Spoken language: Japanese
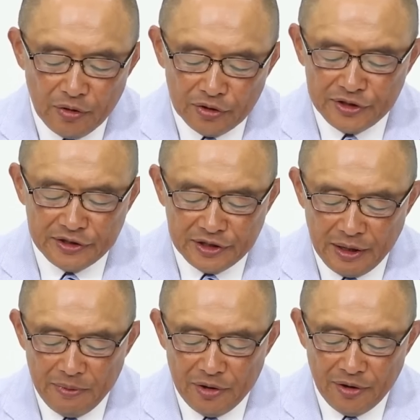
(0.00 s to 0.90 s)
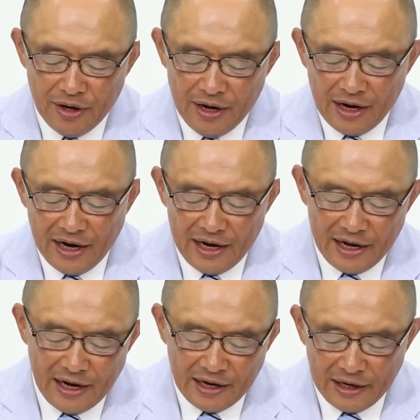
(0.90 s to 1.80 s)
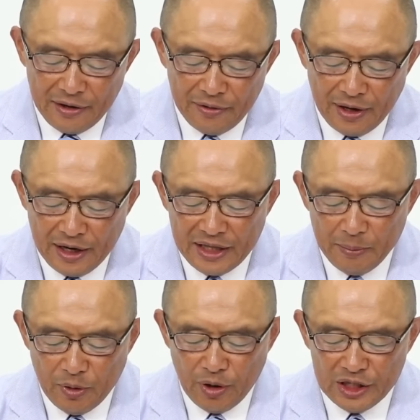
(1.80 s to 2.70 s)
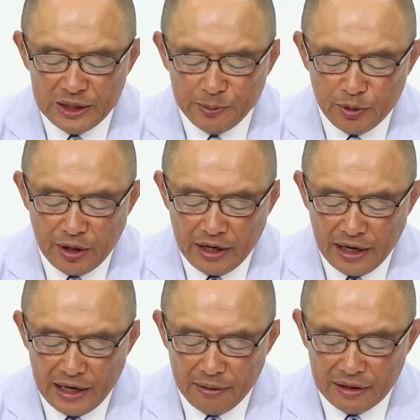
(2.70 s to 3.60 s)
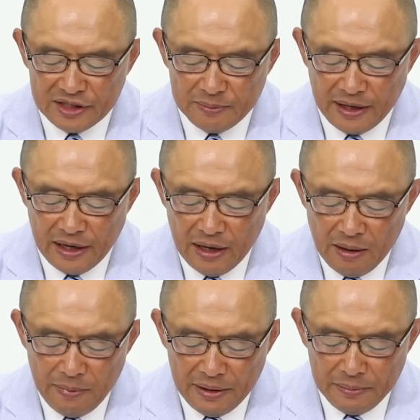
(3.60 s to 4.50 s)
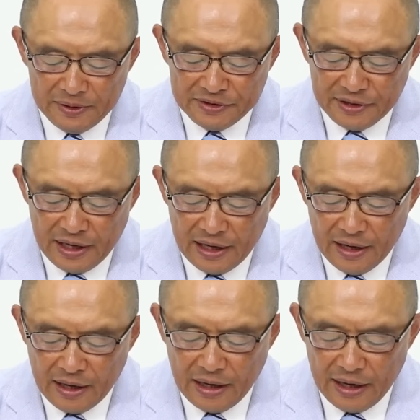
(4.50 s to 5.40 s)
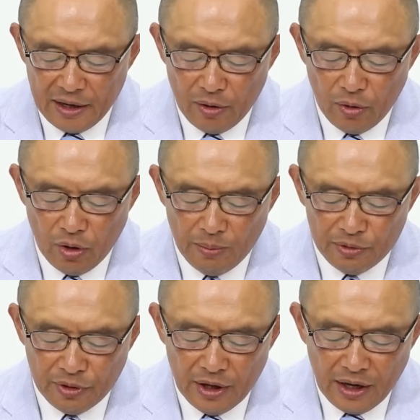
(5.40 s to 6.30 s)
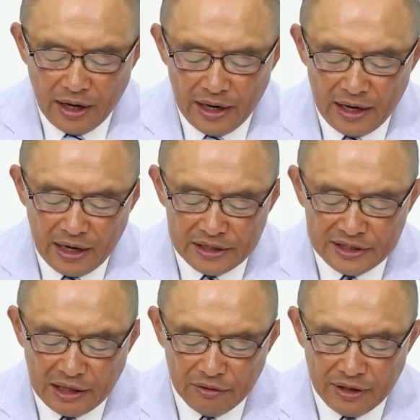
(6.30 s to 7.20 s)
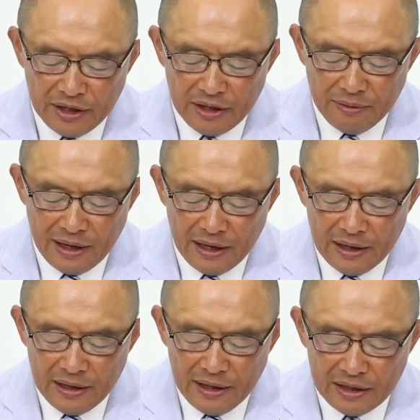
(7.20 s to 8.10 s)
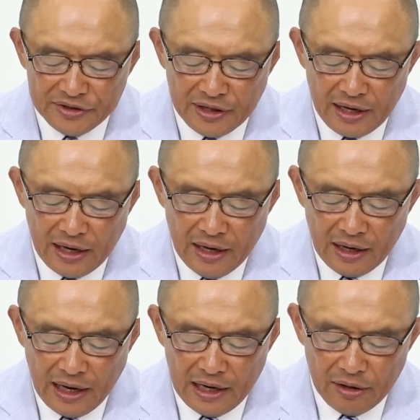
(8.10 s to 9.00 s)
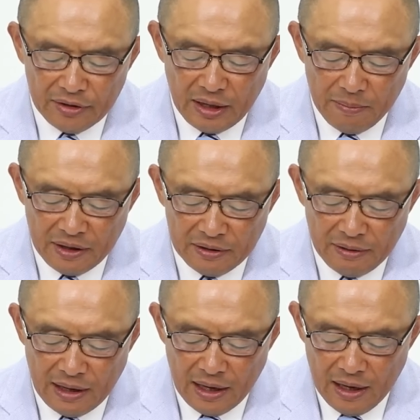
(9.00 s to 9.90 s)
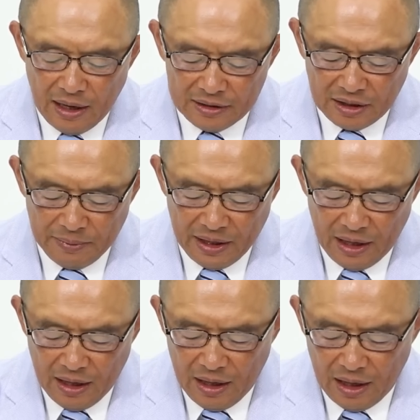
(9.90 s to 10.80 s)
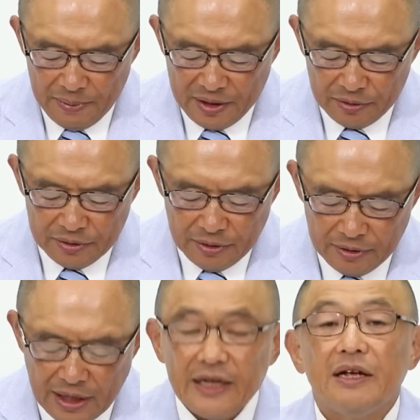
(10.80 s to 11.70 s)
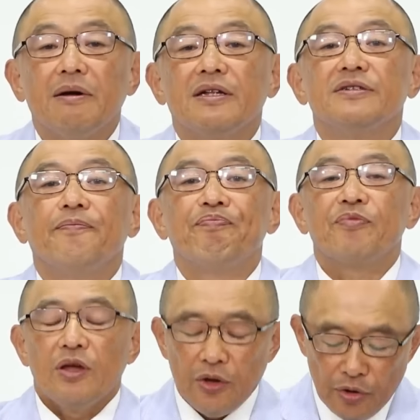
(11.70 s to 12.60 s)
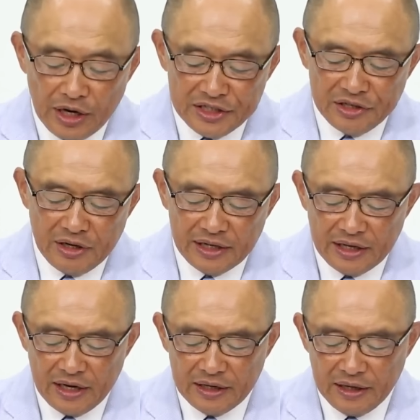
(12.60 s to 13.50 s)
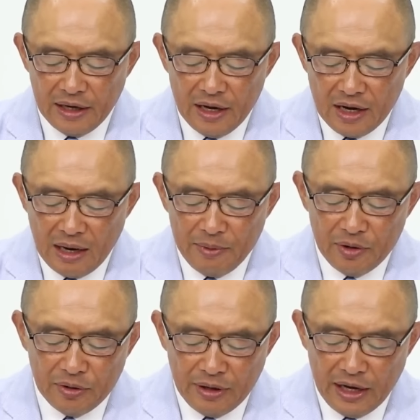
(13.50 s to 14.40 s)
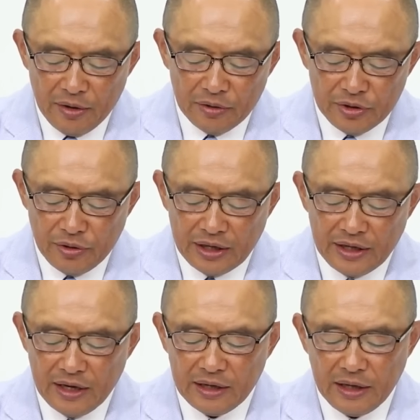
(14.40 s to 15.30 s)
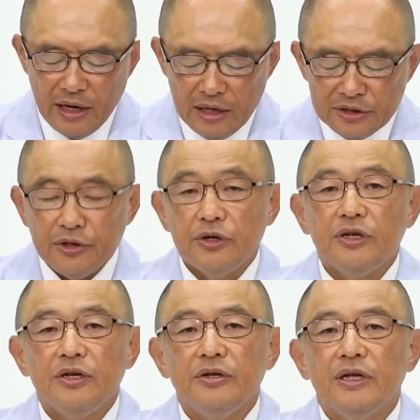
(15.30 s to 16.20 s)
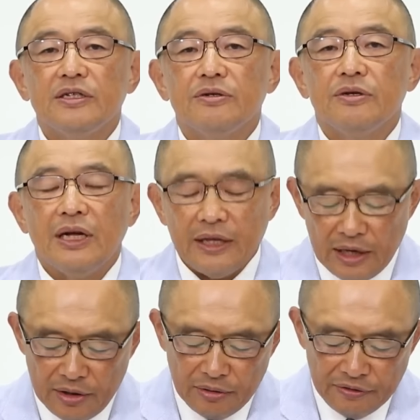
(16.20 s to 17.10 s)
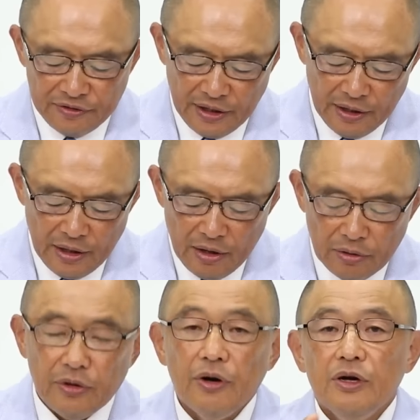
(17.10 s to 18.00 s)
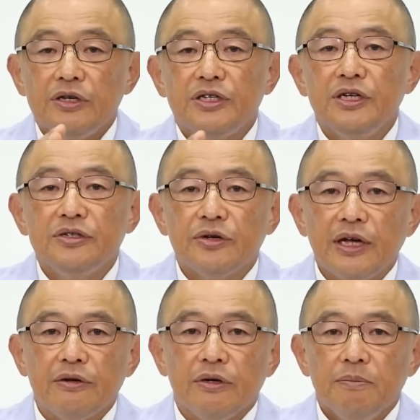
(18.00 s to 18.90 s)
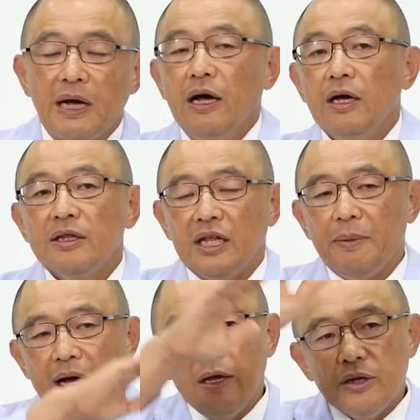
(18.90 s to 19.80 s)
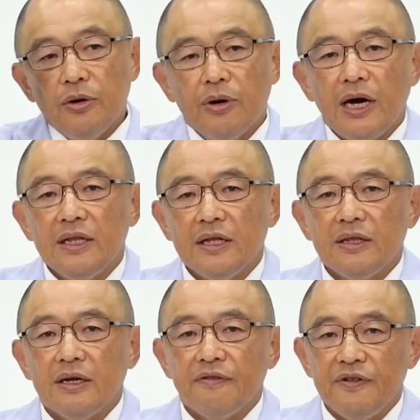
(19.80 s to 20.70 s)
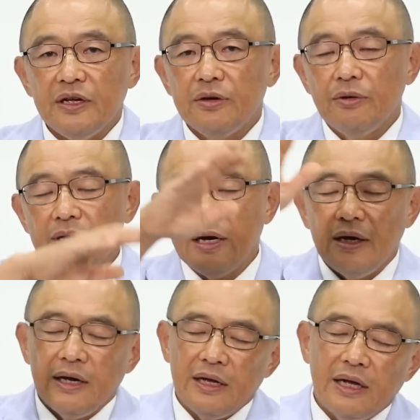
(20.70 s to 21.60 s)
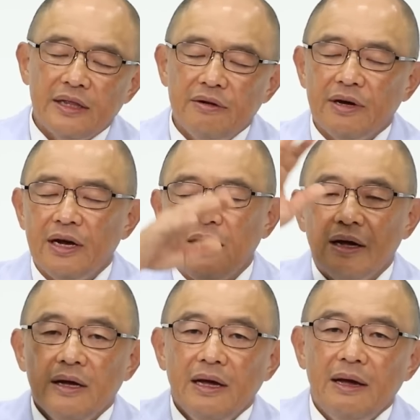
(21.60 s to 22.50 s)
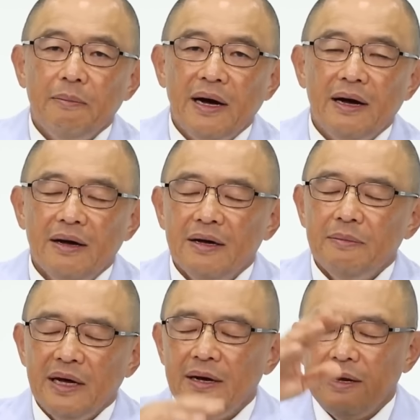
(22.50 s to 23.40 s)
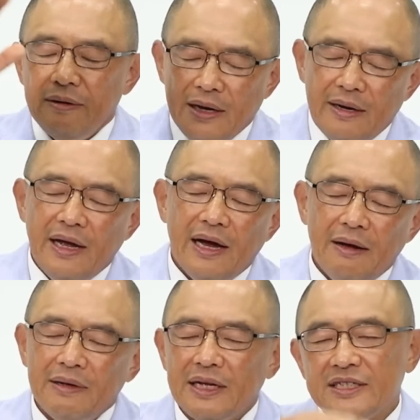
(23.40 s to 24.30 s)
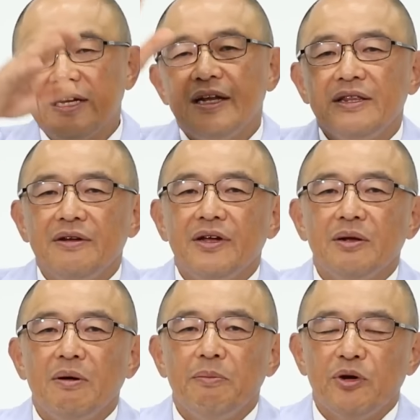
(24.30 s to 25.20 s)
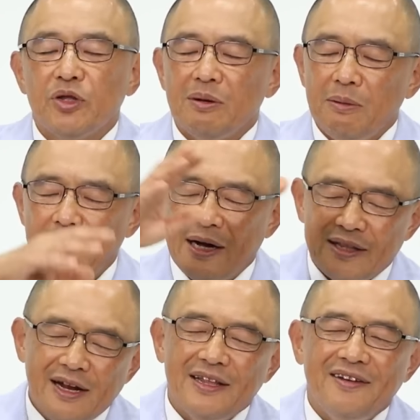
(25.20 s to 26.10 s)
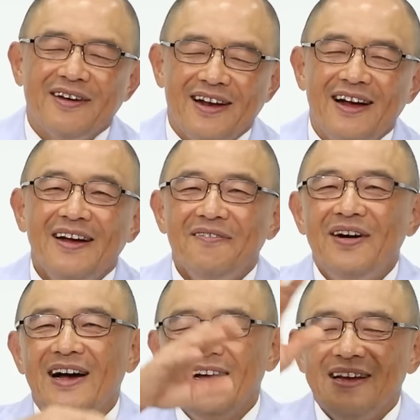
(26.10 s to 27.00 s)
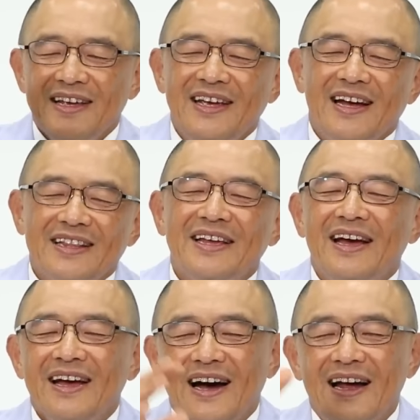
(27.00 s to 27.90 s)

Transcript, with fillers: 6節に「見よ彼らが破壊を逃れてもエジプトが彼らを集めメンフィスが彼らを葬る彼らが慕う銀にはイラクサが彼らの天幕にはアザミがはびこる」と書いてあるわけです。預言者の働き神の霊の人の働きそういった人たちを働きをですねこの退けるまあ例えば教会だったらですね教会やってるから、えー、まあまあ、礼拝は確かにやってるけども御言葉もまあ語られてるからまあいいやって